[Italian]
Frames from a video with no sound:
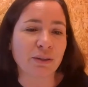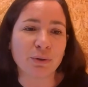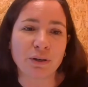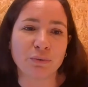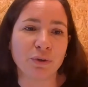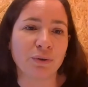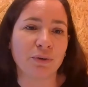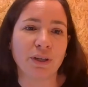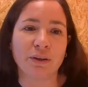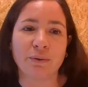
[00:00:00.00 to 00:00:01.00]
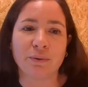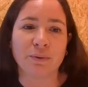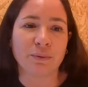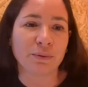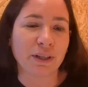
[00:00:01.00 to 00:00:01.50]
un'alluvione o
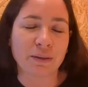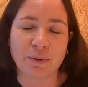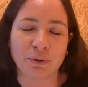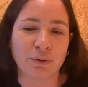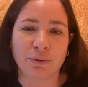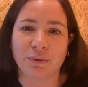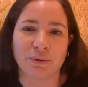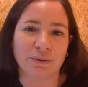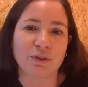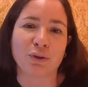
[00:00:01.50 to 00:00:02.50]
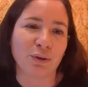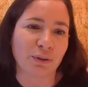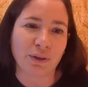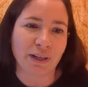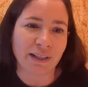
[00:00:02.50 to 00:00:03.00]
un terremoto di
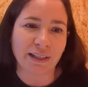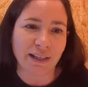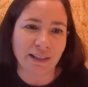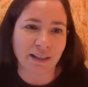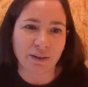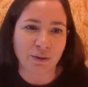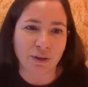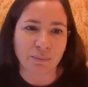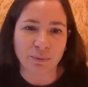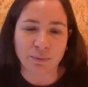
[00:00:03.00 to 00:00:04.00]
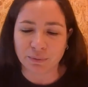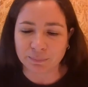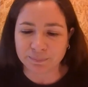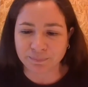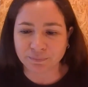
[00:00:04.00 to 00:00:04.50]
solito la rete elettrica non è più,
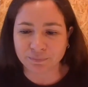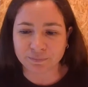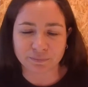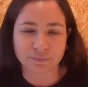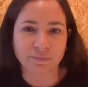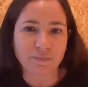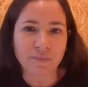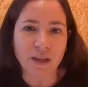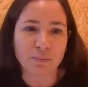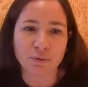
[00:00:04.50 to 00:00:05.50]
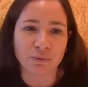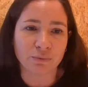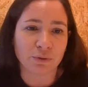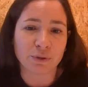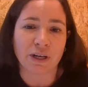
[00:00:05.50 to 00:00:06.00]
più
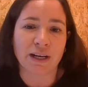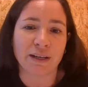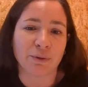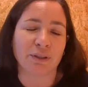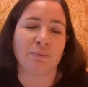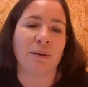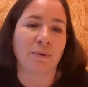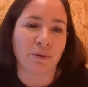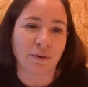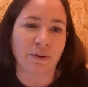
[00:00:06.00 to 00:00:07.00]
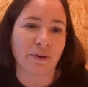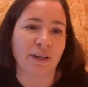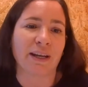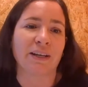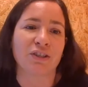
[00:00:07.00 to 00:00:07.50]
funzionale, quindi dobbiamo eh,
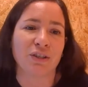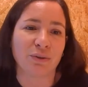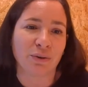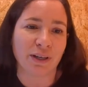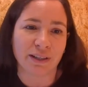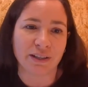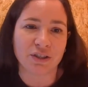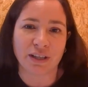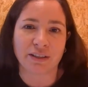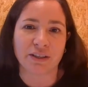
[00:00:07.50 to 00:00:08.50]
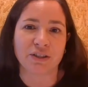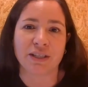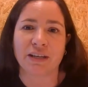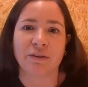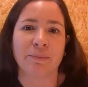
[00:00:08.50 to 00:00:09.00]
crearci noi l'elettricità che ci
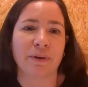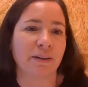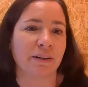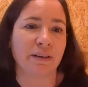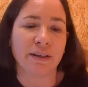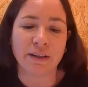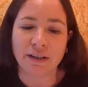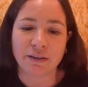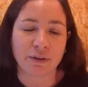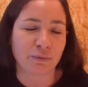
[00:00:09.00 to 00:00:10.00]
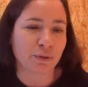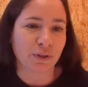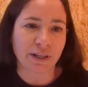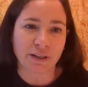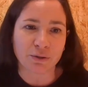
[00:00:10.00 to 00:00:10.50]
serve per far
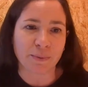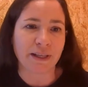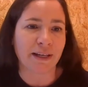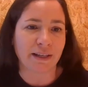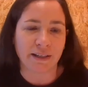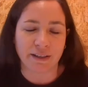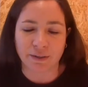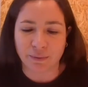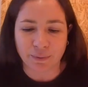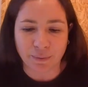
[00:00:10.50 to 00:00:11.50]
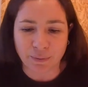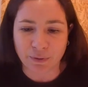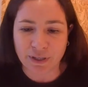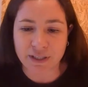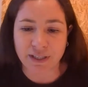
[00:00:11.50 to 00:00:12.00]
funzionare l'ospedale o quello
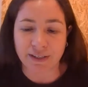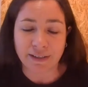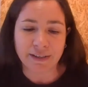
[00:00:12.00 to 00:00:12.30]
che sia.